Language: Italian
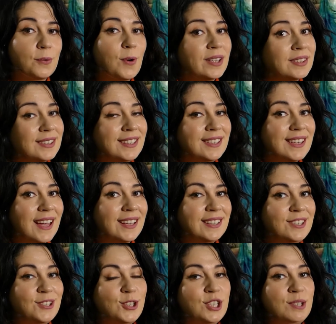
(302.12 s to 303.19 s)
quantità
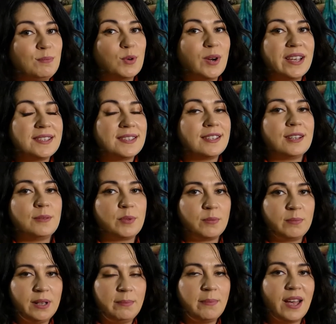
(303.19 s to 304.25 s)
di cibo a essere
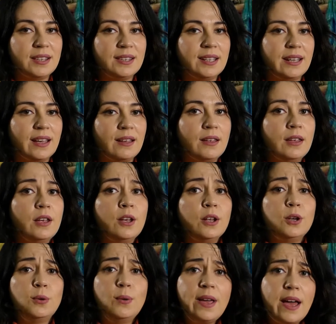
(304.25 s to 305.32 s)
problematica,
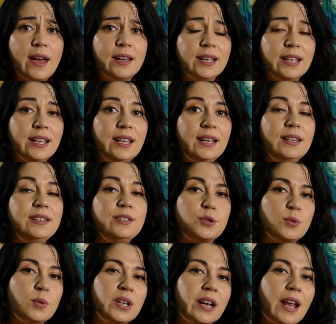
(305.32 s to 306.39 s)
lo è anche il
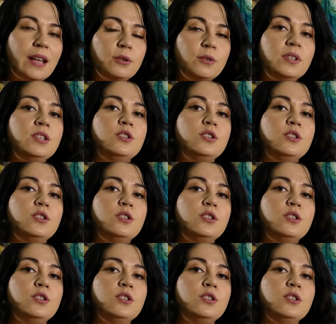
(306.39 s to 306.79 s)
suo grado di